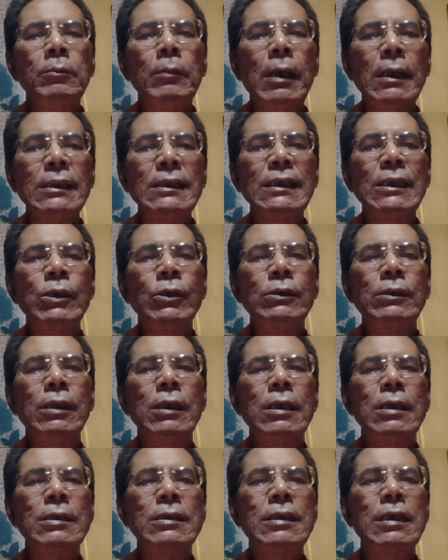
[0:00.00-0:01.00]
বাজে
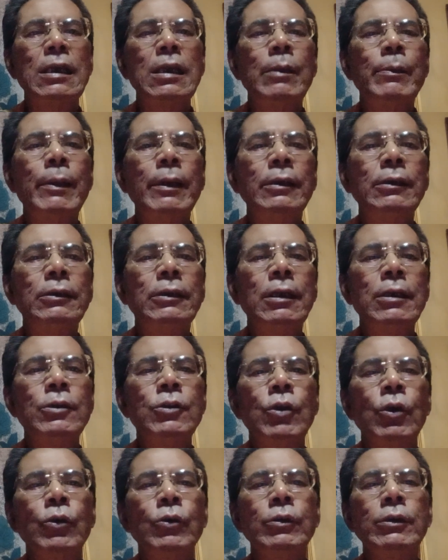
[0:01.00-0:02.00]
কথা ছেঁড়া বার্তার
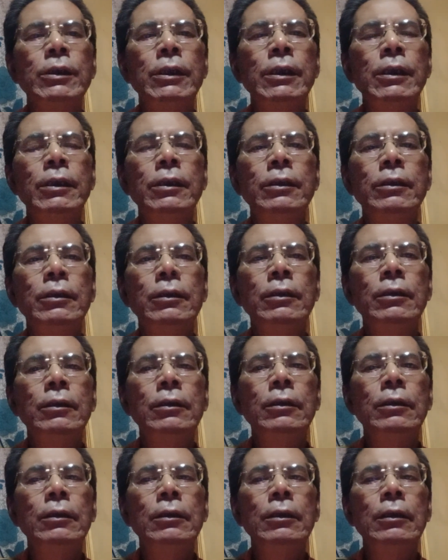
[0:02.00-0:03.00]
জগতে
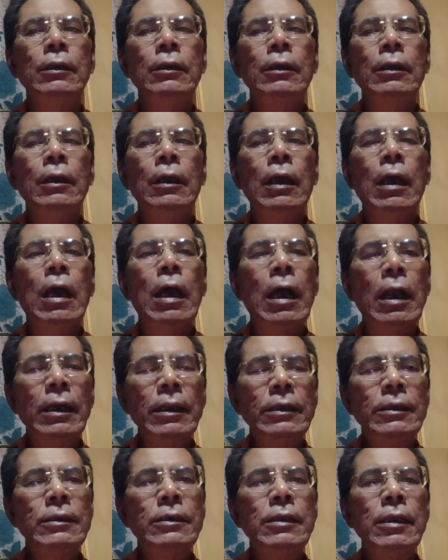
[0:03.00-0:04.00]

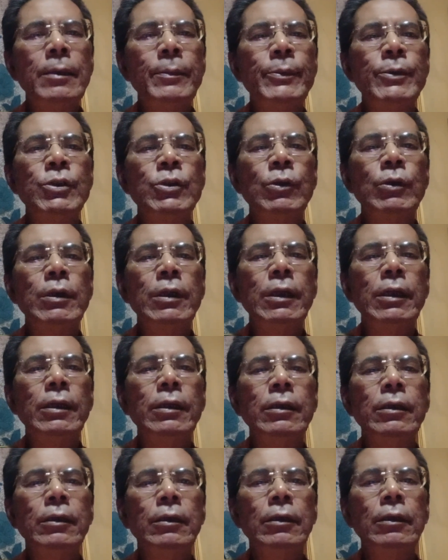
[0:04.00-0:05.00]
আরেকটি এপিসোডে
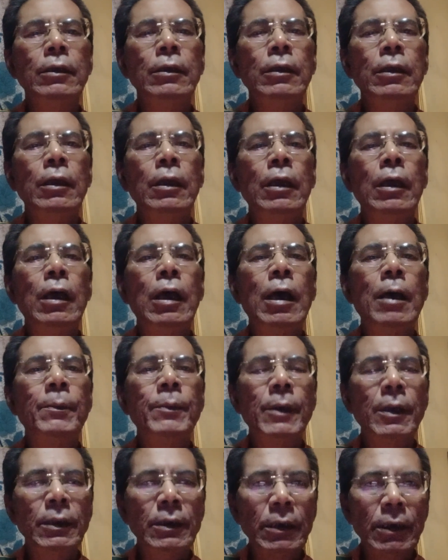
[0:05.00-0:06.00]

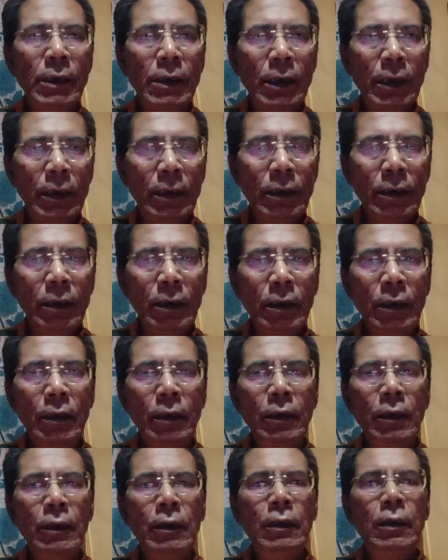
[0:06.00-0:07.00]
আপনাদেরকে
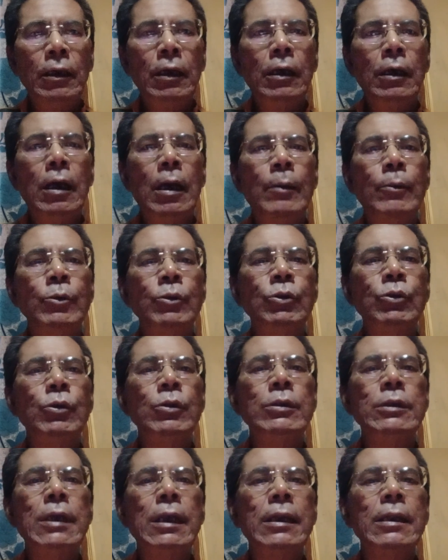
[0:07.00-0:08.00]

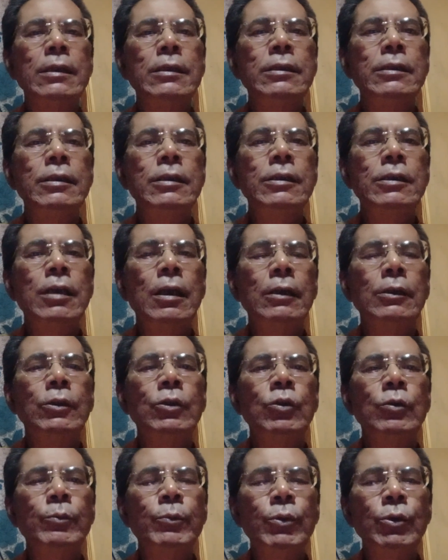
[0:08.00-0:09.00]
আমন্ত্রণ জানাচ্ছি
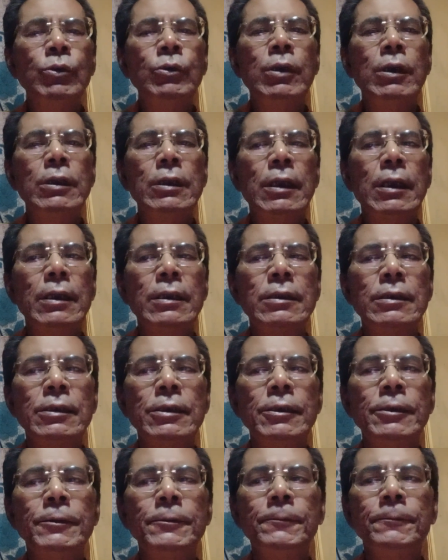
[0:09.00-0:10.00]
সাদর অভ্যর্থনা
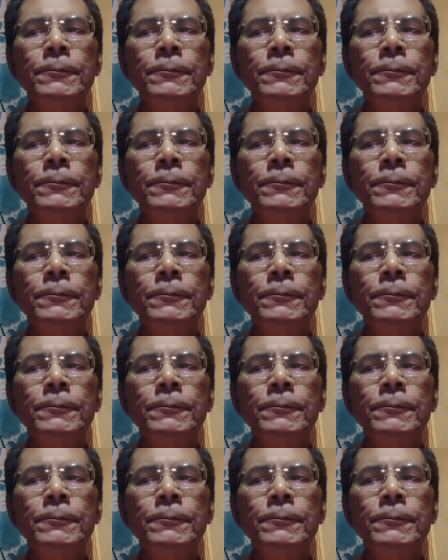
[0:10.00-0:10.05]
জানাচ্ছি